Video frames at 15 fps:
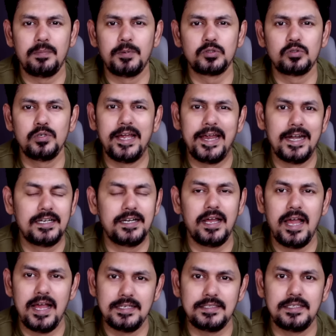చెప్పొచ్చు ఎయిట్
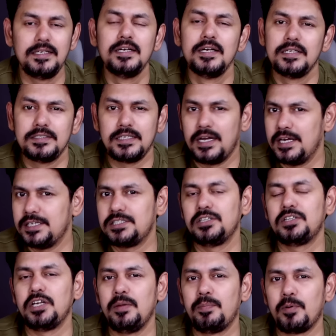ఎస్ జనరేషన్ త్రీ